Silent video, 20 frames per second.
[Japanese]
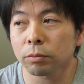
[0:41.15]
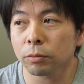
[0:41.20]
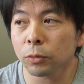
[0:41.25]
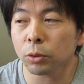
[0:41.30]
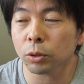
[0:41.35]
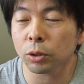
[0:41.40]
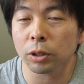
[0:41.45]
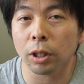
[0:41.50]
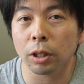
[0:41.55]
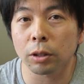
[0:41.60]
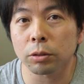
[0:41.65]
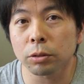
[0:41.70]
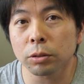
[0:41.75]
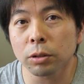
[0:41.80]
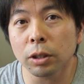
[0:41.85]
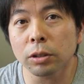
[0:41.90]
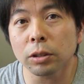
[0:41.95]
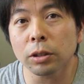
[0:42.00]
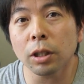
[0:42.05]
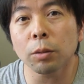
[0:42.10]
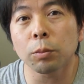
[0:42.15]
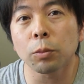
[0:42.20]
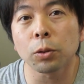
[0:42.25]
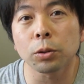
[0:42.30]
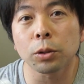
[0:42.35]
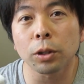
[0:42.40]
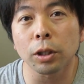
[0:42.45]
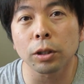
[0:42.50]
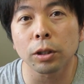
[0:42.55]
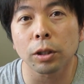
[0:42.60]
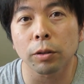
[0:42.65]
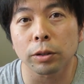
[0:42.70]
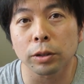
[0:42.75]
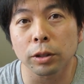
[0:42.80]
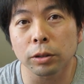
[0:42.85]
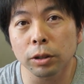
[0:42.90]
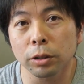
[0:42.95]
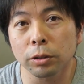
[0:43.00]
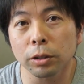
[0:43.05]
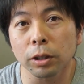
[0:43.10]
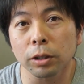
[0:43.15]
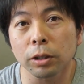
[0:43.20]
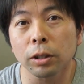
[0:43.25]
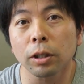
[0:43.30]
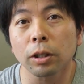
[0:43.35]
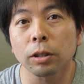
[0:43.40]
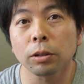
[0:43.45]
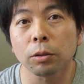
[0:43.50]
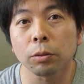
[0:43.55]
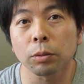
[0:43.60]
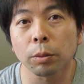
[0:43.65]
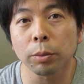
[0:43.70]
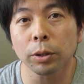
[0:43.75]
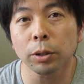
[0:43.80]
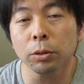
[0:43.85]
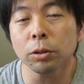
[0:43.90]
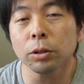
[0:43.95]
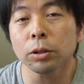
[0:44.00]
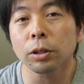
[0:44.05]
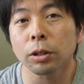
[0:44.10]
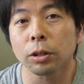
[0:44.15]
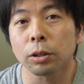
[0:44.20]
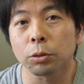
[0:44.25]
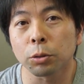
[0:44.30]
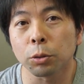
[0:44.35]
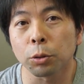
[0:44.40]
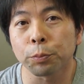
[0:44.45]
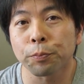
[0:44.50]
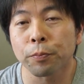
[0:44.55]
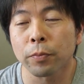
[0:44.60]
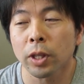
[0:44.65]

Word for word: 本当にねすれ違う目的では全然使ってなかったのでびっくりしたんですよ